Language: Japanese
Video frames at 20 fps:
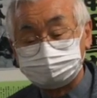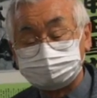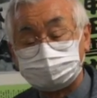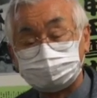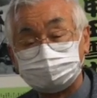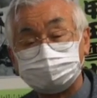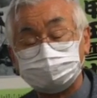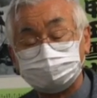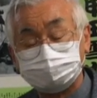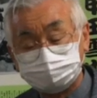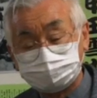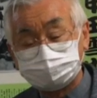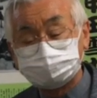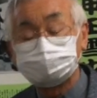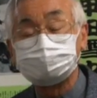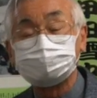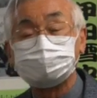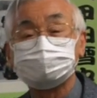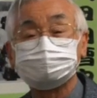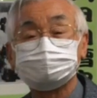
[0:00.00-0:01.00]
大変な
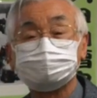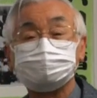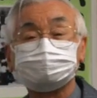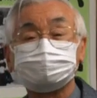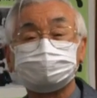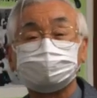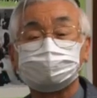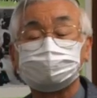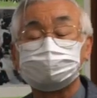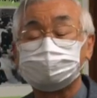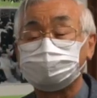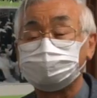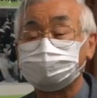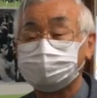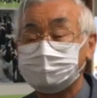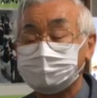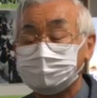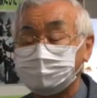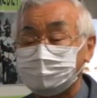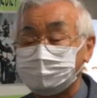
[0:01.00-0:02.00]
悲劇が起きたから
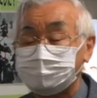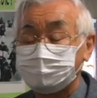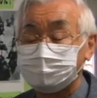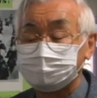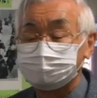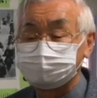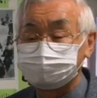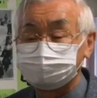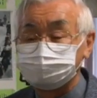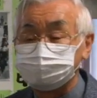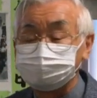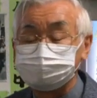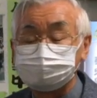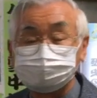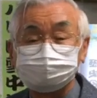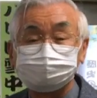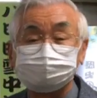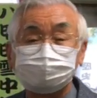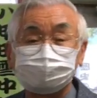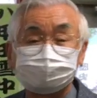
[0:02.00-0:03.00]
現
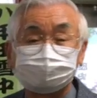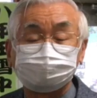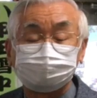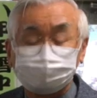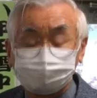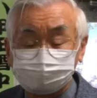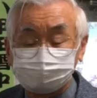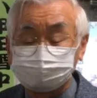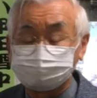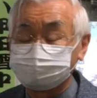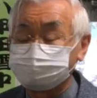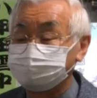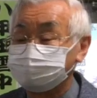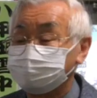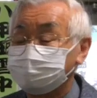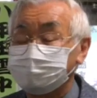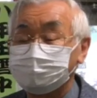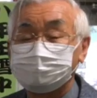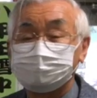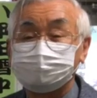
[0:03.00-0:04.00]
金を集めよ
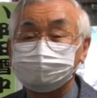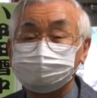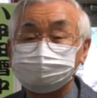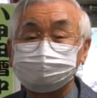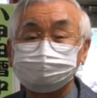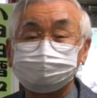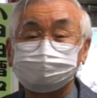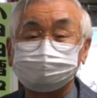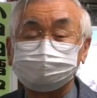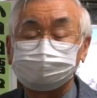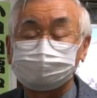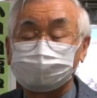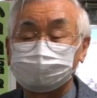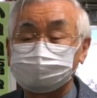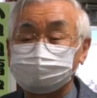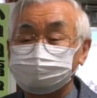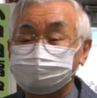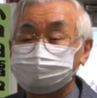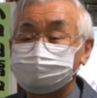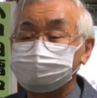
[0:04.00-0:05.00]
うという呼びか
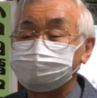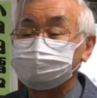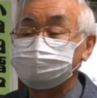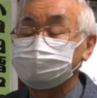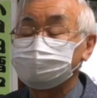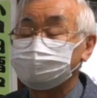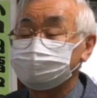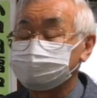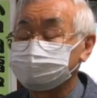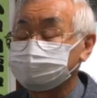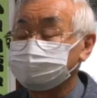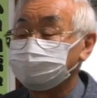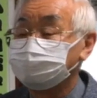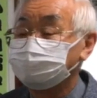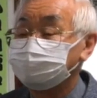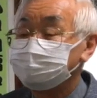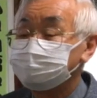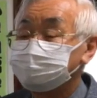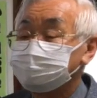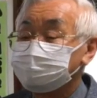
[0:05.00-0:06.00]
けをしてですね
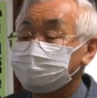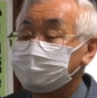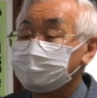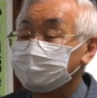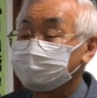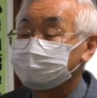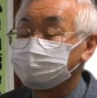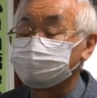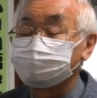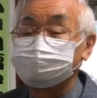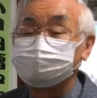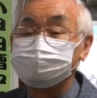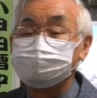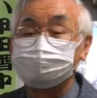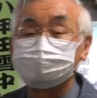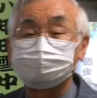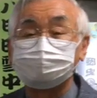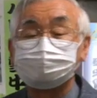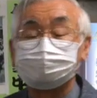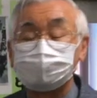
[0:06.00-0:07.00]
国民
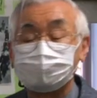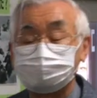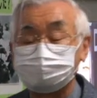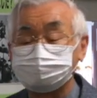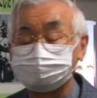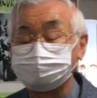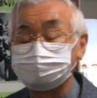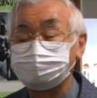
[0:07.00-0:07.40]
世論を煽っ